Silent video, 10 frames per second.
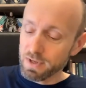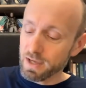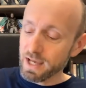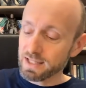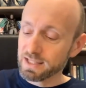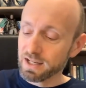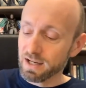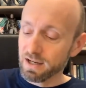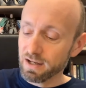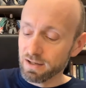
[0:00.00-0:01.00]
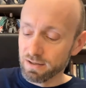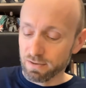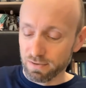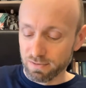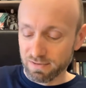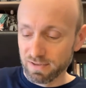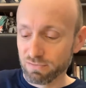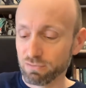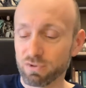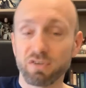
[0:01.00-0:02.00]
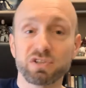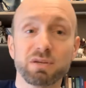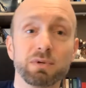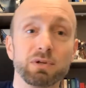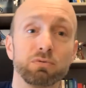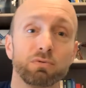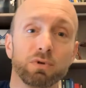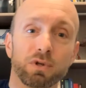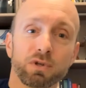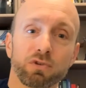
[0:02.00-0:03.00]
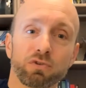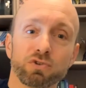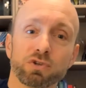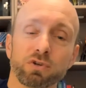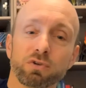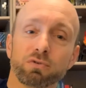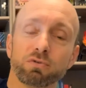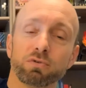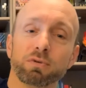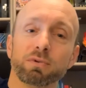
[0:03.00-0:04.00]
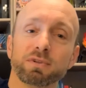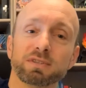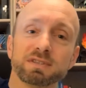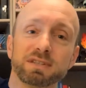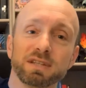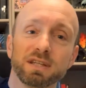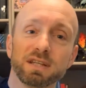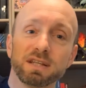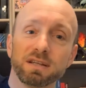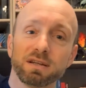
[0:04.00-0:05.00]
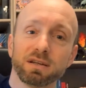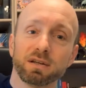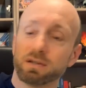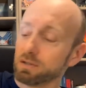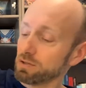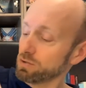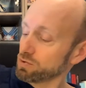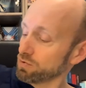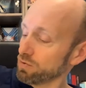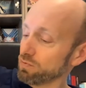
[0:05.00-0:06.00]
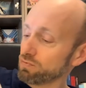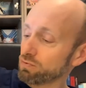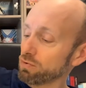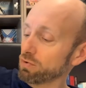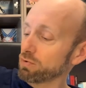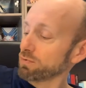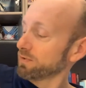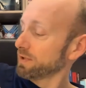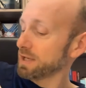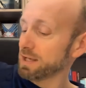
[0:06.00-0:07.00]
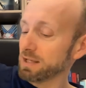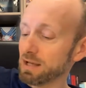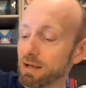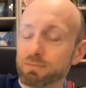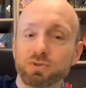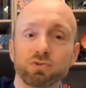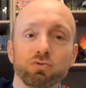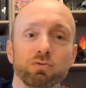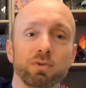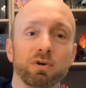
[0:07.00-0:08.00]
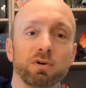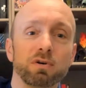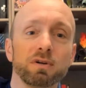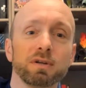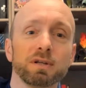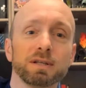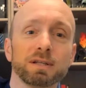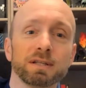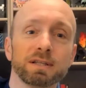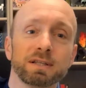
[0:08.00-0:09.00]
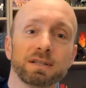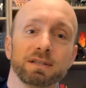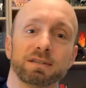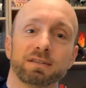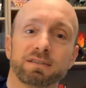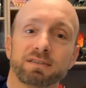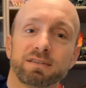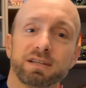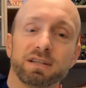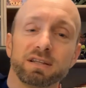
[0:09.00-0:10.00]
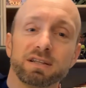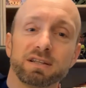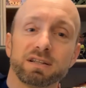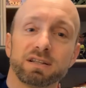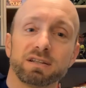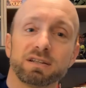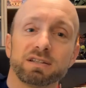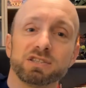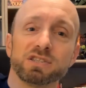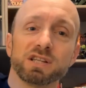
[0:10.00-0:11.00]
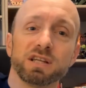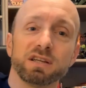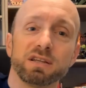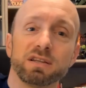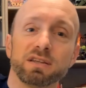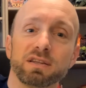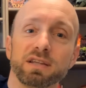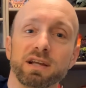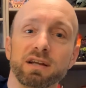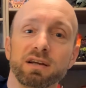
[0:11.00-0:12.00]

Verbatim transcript: Akira, si vous n'avez jamais lu ce genre de bande dessinée, je vous le conseille absolument. C'est génial.